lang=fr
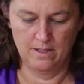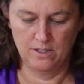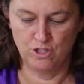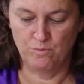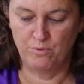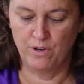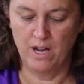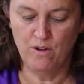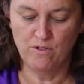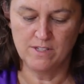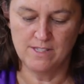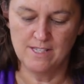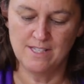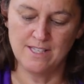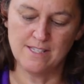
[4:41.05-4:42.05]
Je pourrais
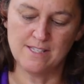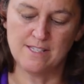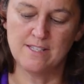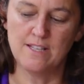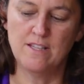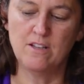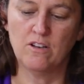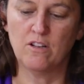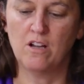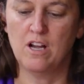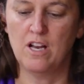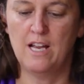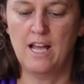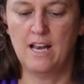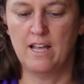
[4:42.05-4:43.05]
aussi décider de le
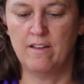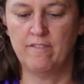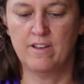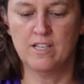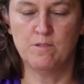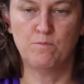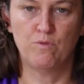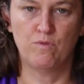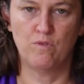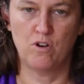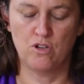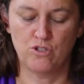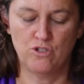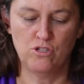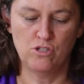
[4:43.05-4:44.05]
coller à l'inverse pour
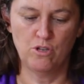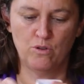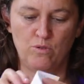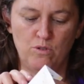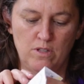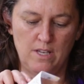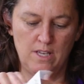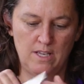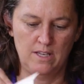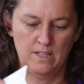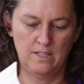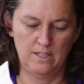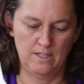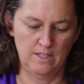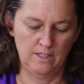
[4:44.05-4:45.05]
voir juste le côté
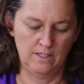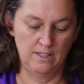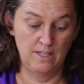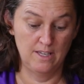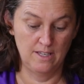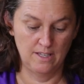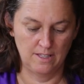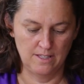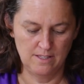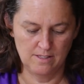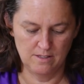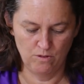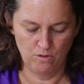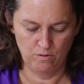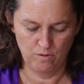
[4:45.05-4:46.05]
guéri,
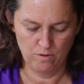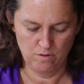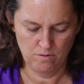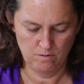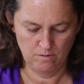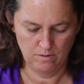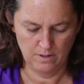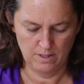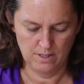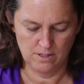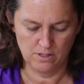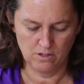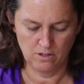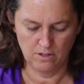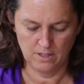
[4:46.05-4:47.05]
si on veut,
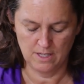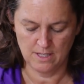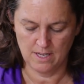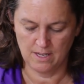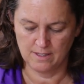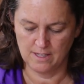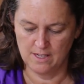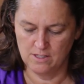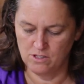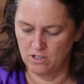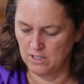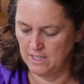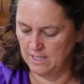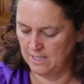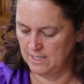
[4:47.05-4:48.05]
qui est en train de se
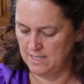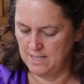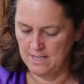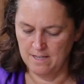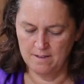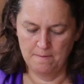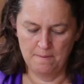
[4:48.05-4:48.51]
guérir.